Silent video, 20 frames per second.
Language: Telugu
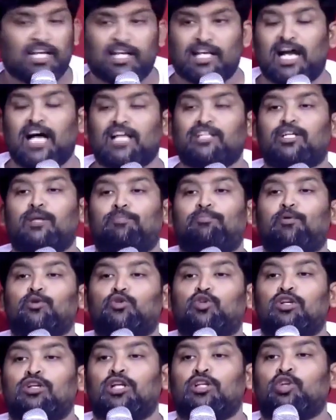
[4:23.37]
ఇలా
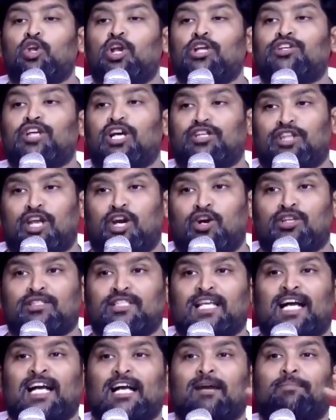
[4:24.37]
చెప్పుచున్నందున చేతనను
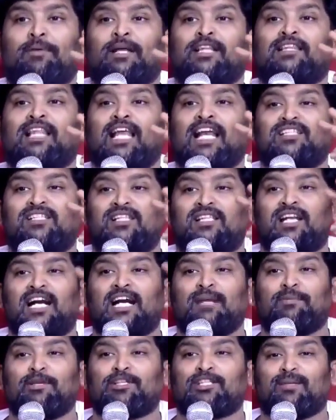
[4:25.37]
సంఘ పెద్దల చేత
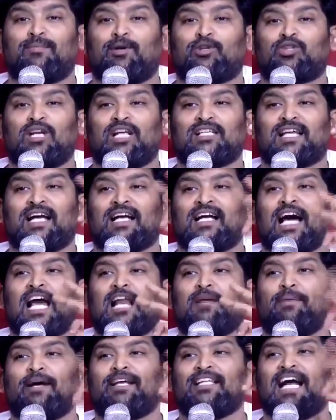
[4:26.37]
నడిపించబడుతున్న
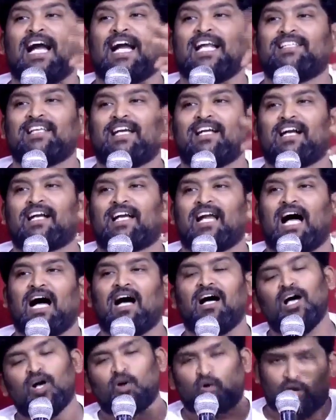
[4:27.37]
సంఘాలపై దాడి చేయట్లా
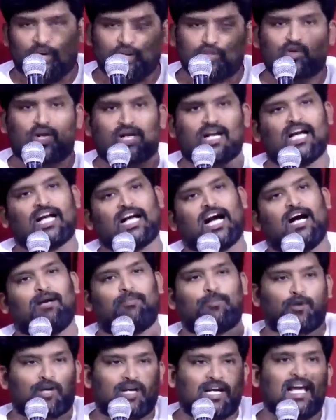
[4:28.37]
కొన్ని చోట్ల
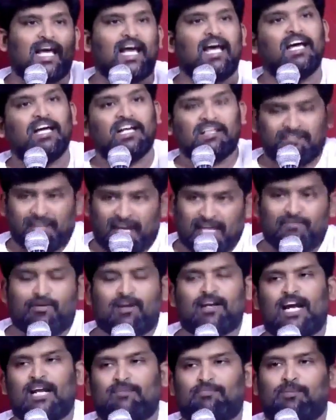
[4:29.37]
కాపురులే
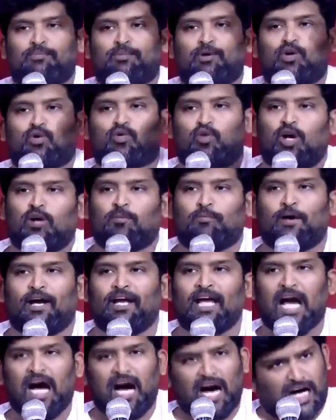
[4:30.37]
దైవ నడిపింపును
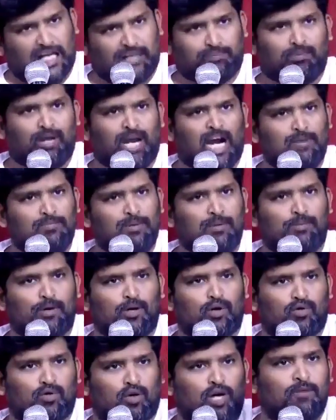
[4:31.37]
కోల్పోయి ఆత్మ
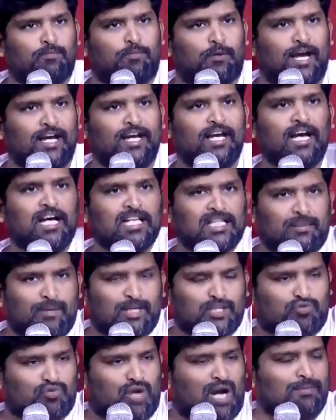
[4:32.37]
నడిపింపును కోల్పోయి
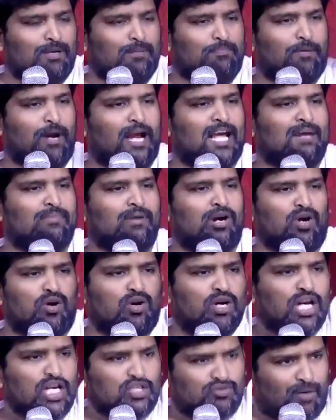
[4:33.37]
తమ
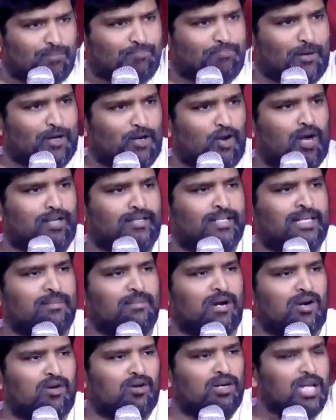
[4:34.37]
స్వాభిప్రాయములను
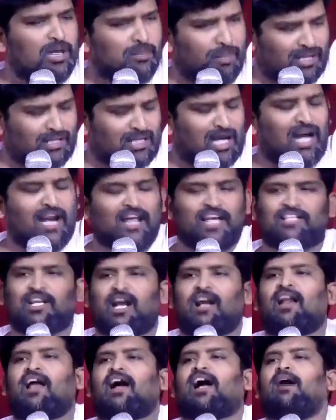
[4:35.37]
స్వప్రయోజనములను ప్రధాన
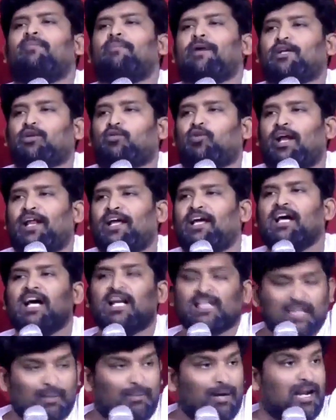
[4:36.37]
ఎజెండాగా పెట్టుకొని
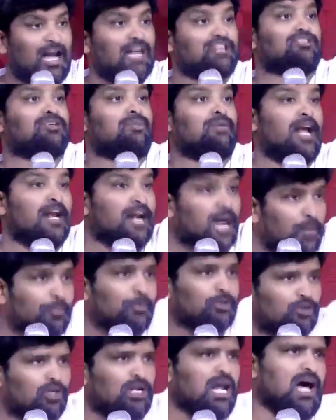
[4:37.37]
తమ రాజ్యములే
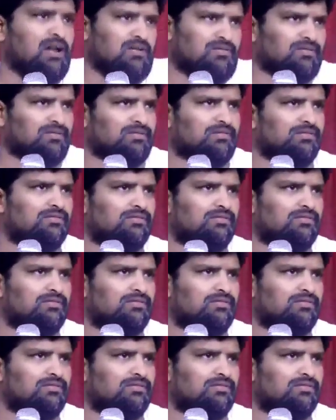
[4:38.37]
నడుపుచున్నారు